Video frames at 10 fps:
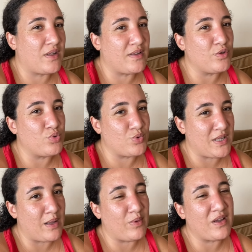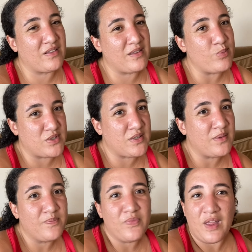Hatta 3. senemde gittiğim için
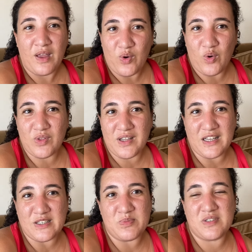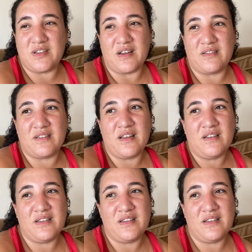onunla geçmişti hatta.